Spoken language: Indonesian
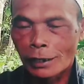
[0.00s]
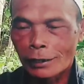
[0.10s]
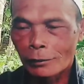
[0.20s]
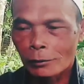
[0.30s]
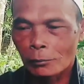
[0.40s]

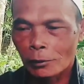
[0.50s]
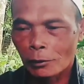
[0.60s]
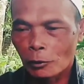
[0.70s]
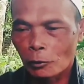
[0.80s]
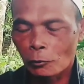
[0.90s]
jadi
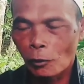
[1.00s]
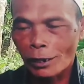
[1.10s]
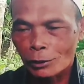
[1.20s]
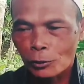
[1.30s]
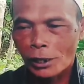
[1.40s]
eh,
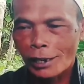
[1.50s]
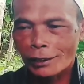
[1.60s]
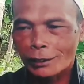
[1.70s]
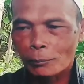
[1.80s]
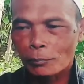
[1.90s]
waktu
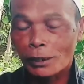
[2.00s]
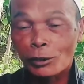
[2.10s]
relatif